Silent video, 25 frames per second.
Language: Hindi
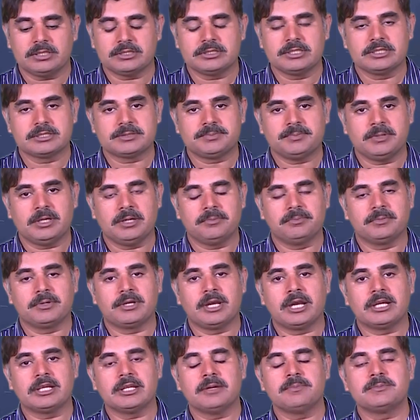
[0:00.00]
जिसमें हम
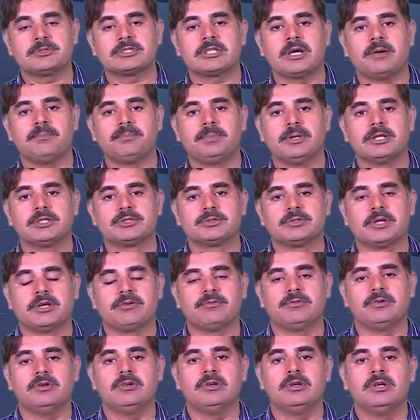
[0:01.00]
रैंडम सैम्पल जो है
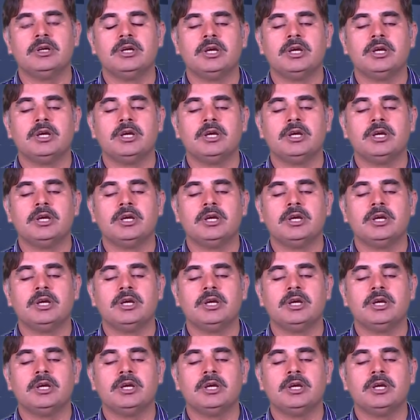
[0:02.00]
वो